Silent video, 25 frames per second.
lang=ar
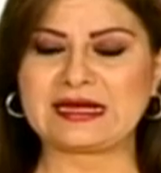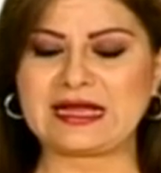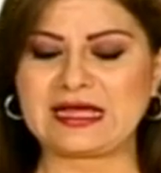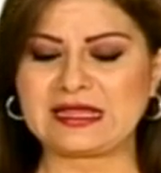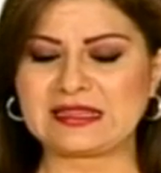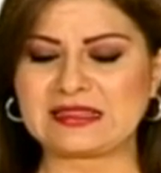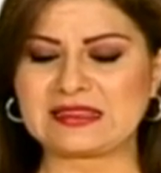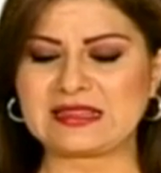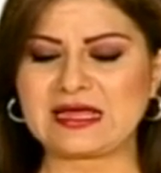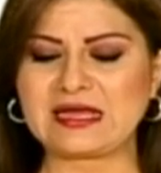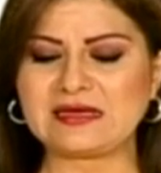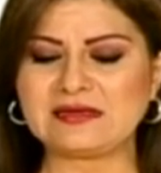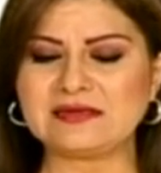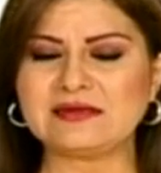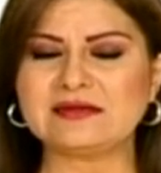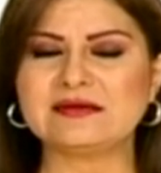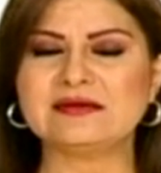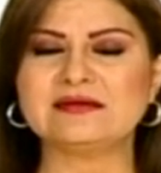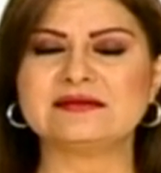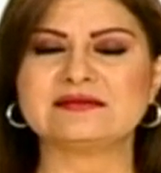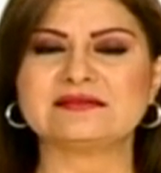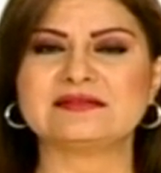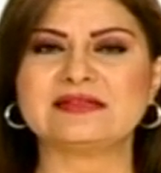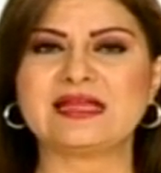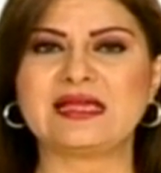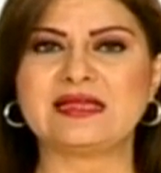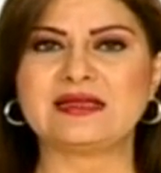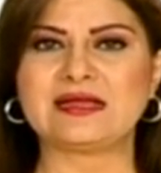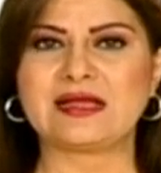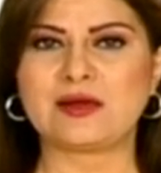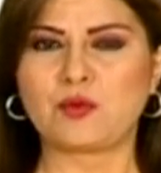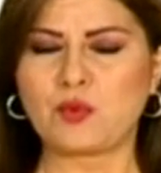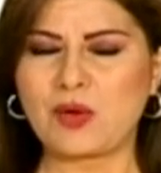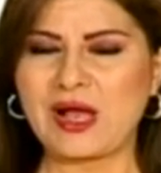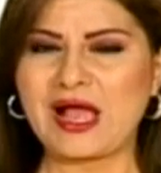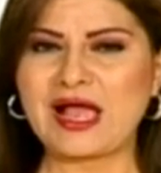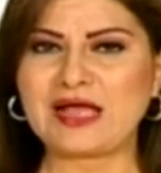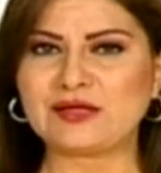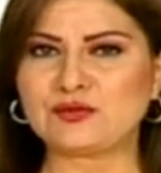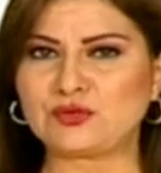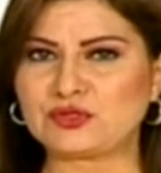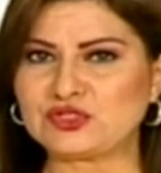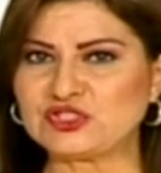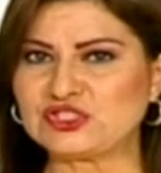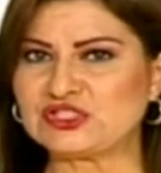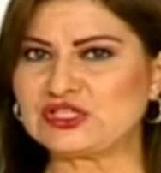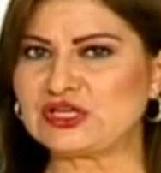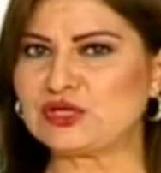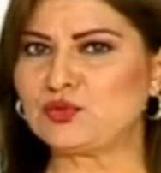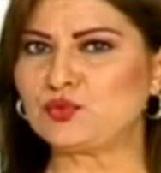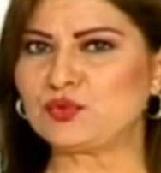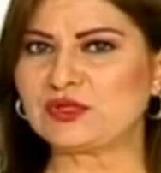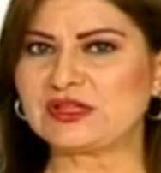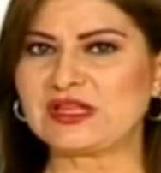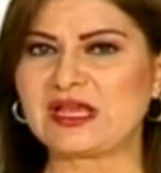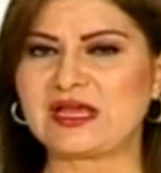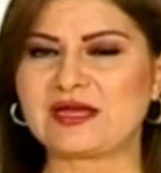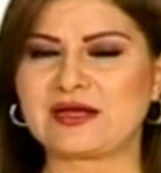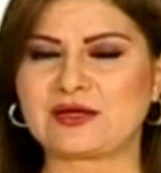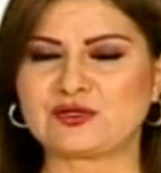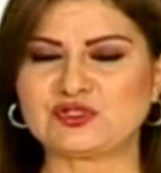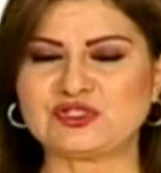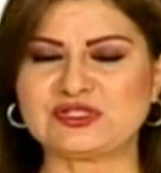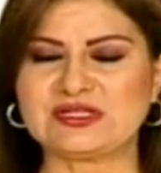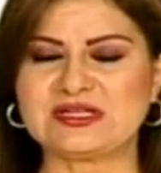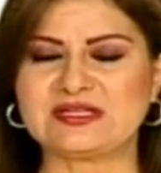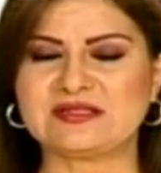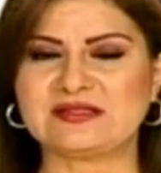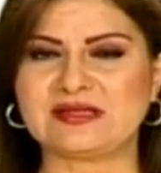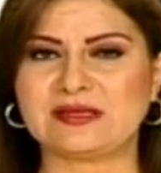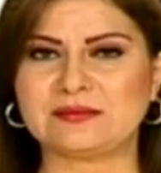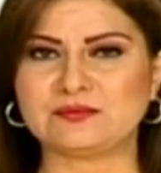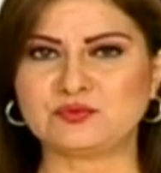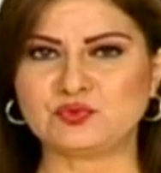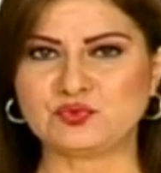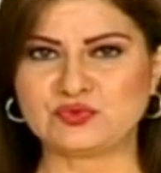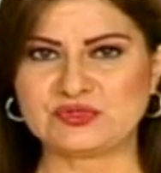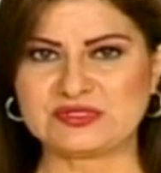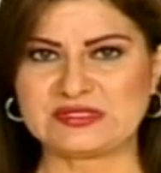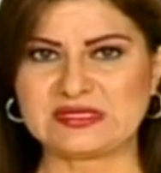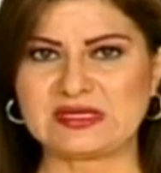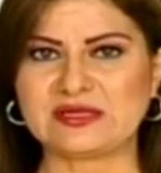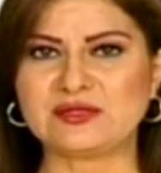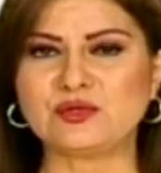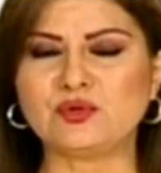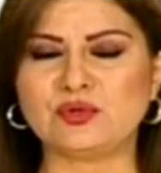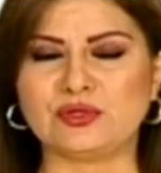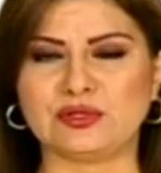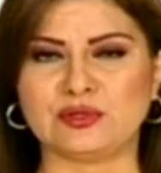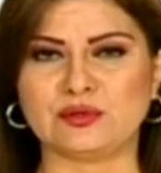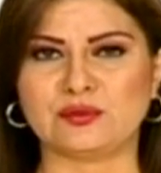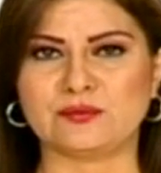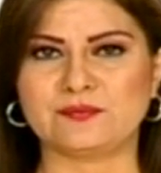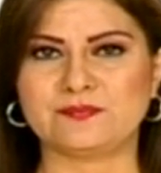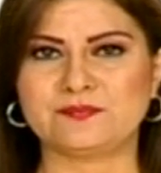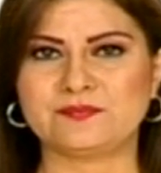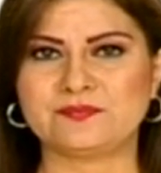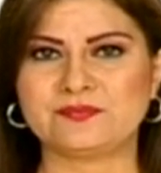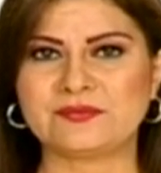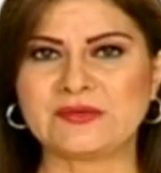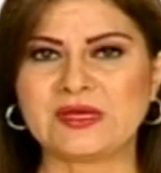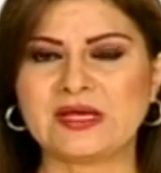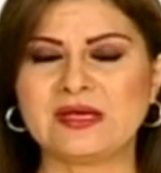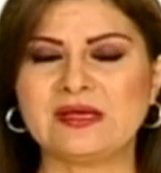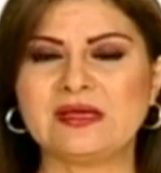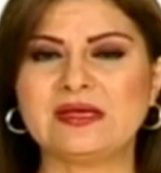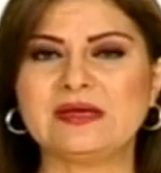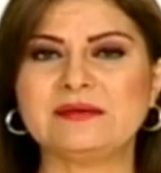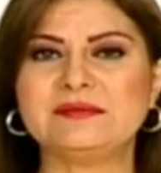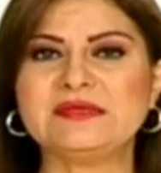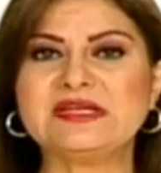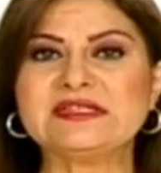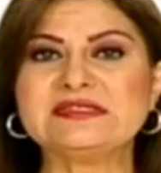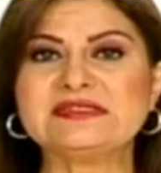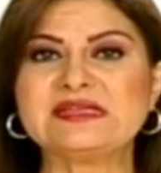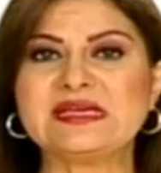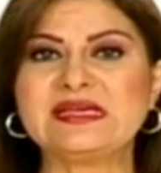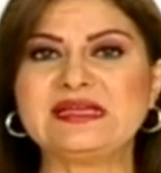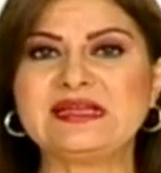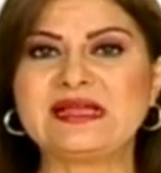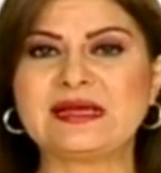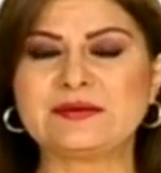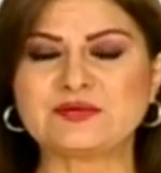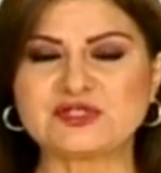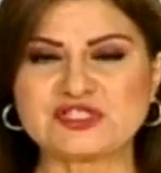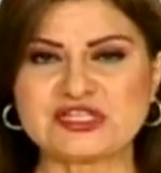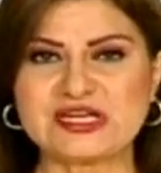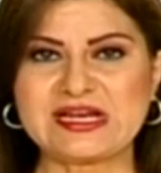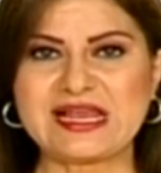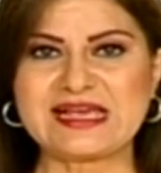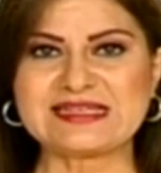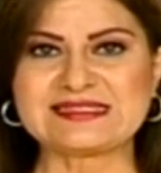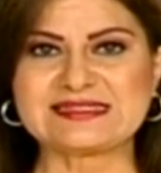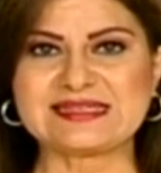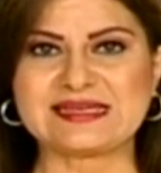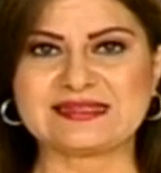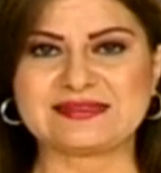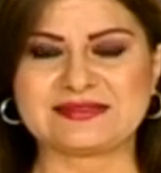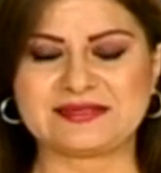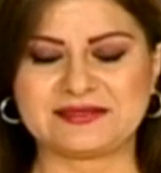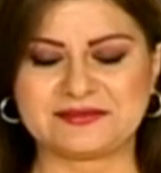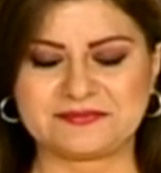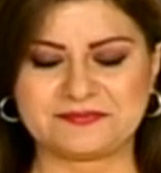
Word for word: حظا 21 و 22 تموز يوليو ننتقل لبرج الأسد